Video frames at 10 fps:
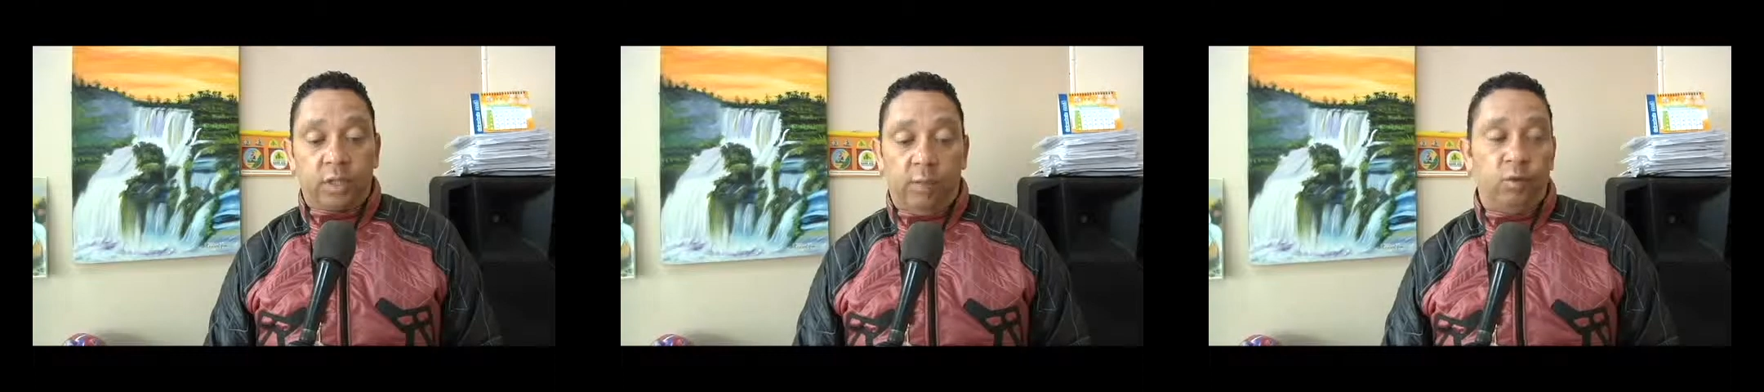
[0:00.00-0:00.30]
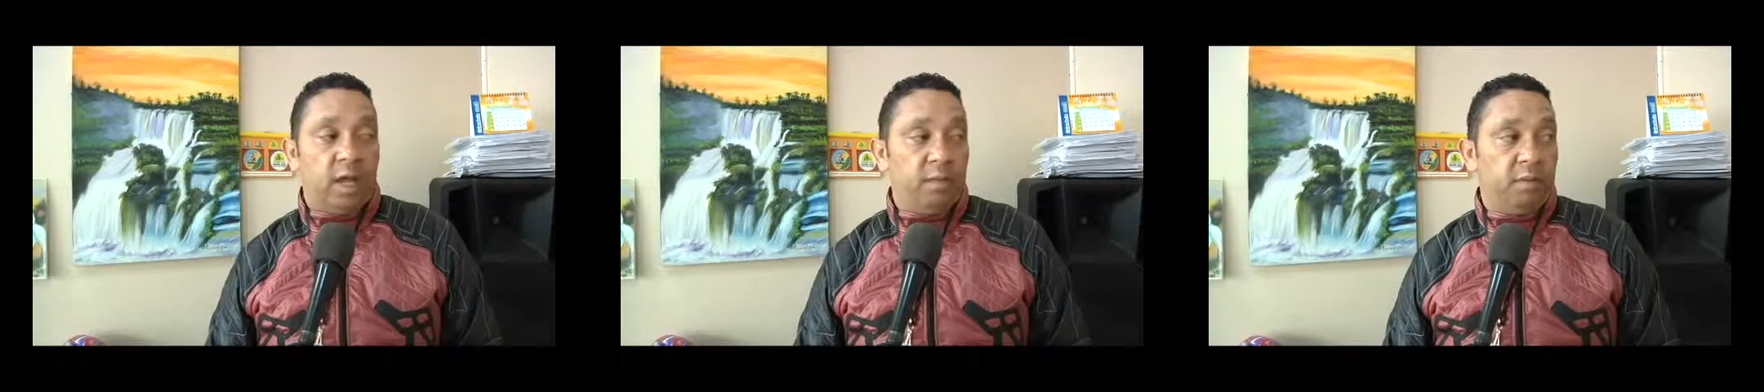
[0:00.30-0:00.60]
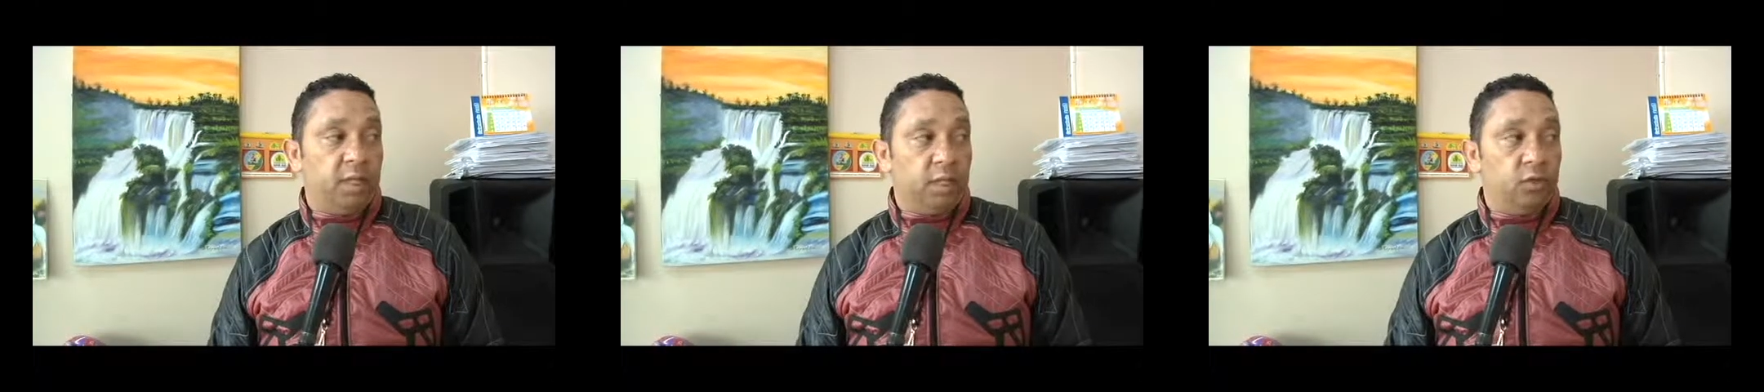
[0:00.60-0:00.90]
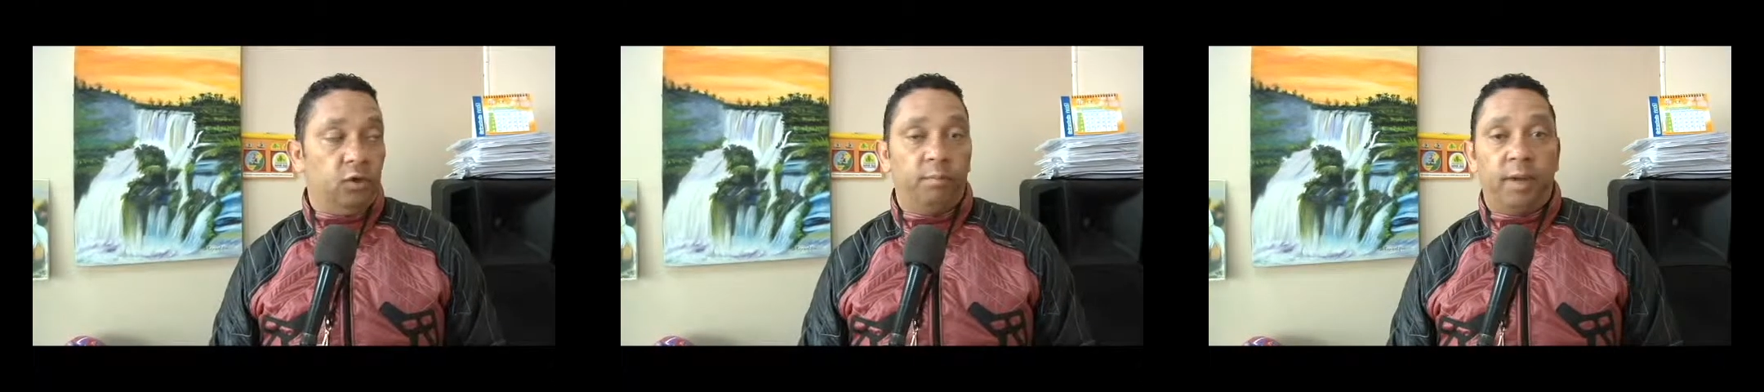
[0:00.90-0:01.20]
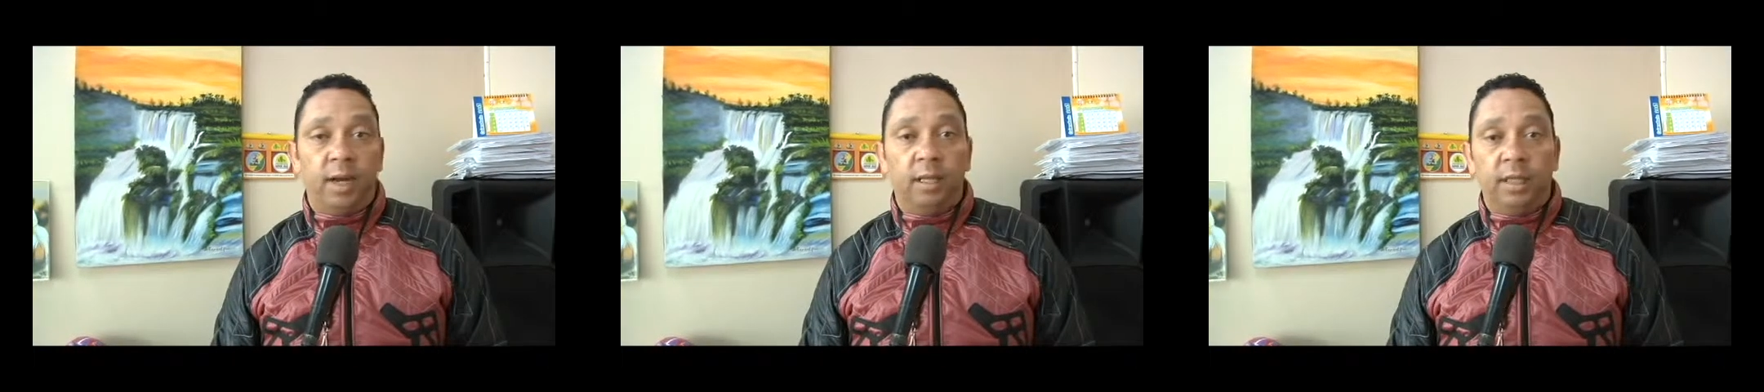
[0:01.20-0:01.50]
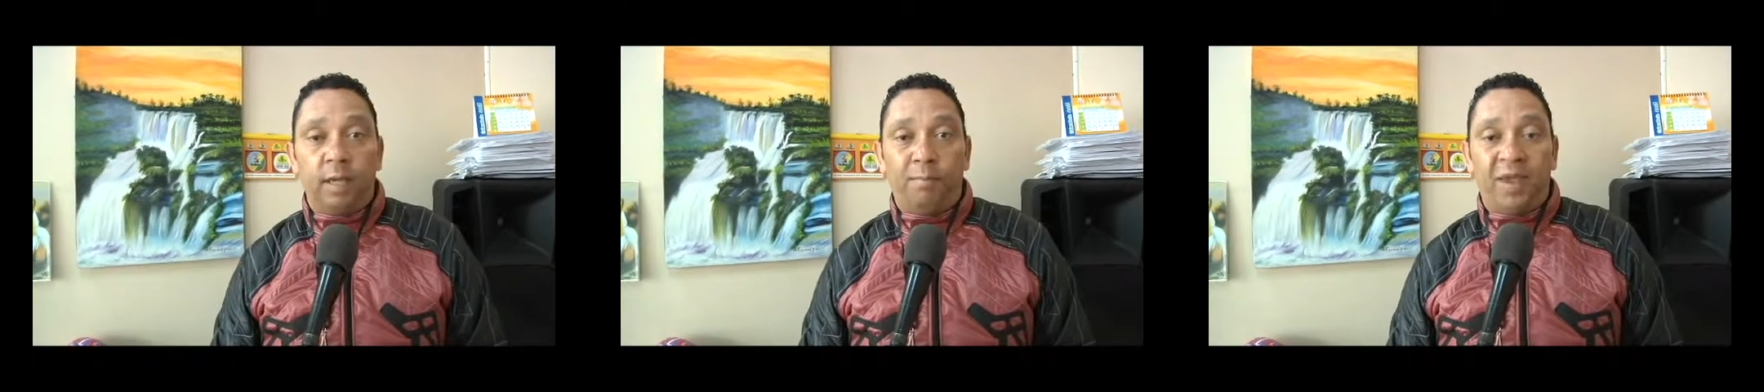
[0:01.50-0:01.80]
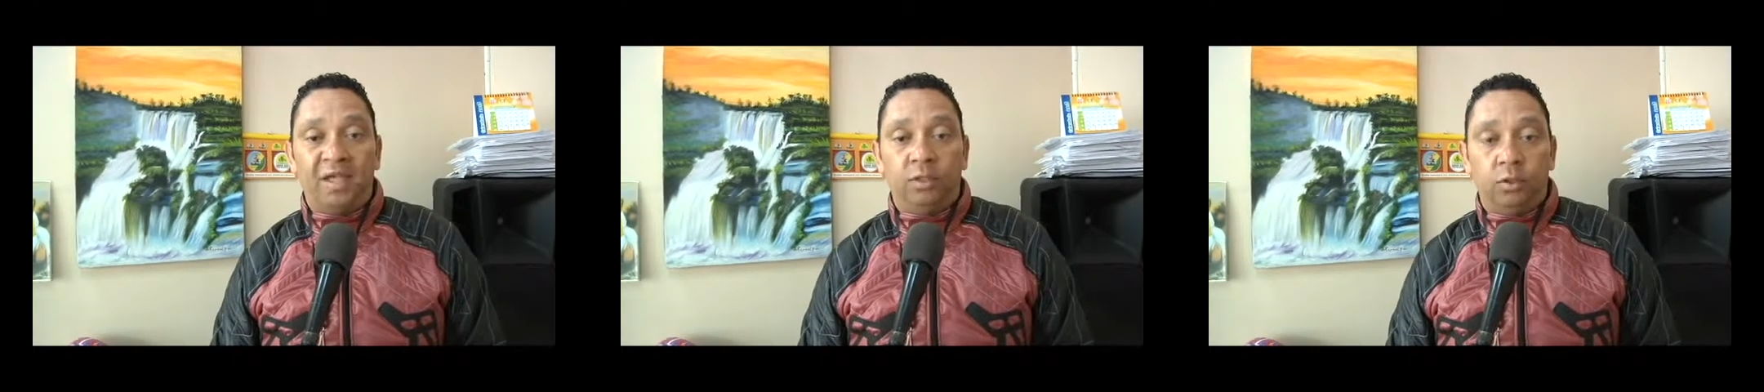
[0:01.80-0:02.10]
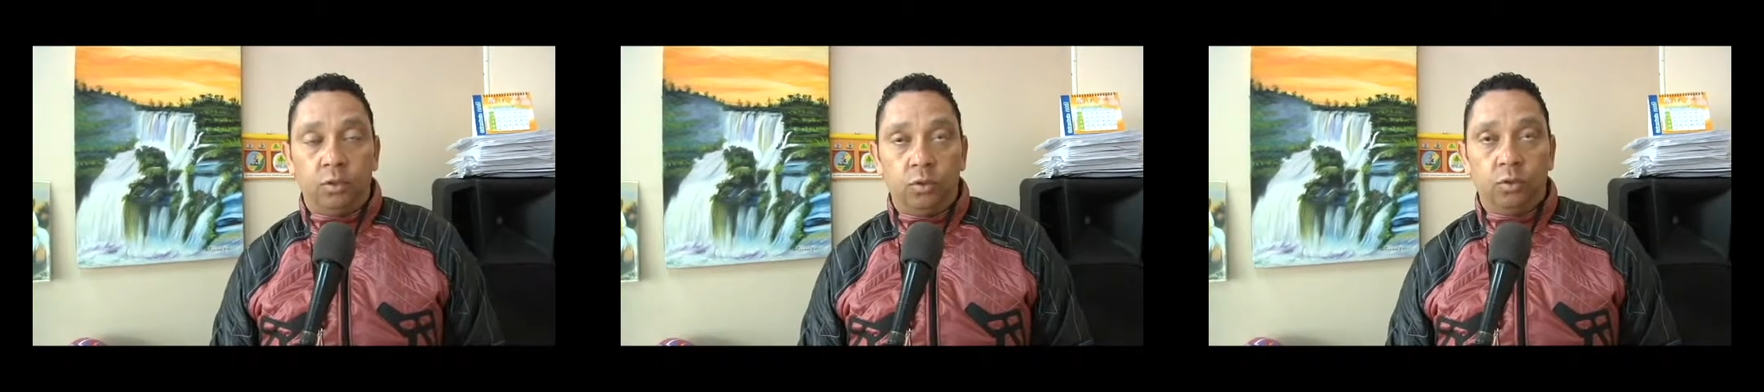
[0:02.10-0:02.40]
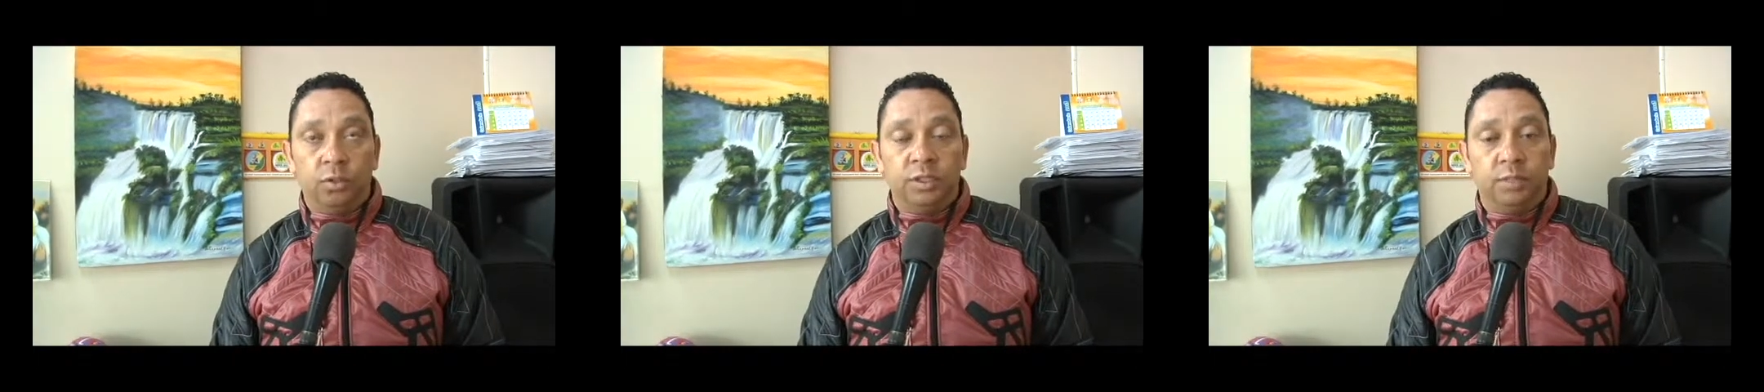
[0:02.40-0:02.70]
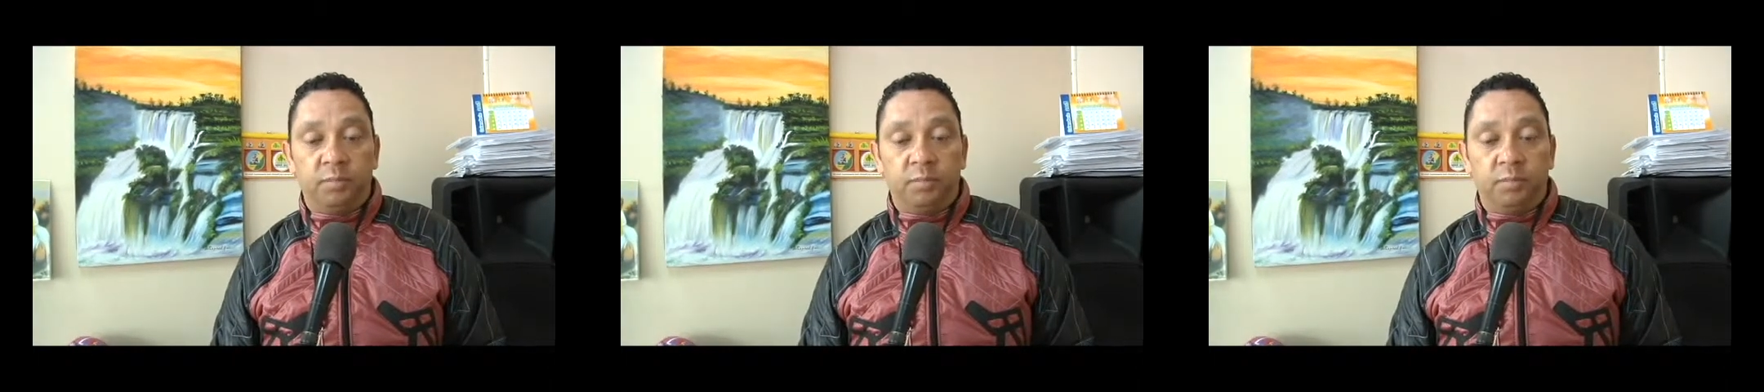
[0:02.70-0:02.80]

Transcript: Tenemos una invitación para el día 21 de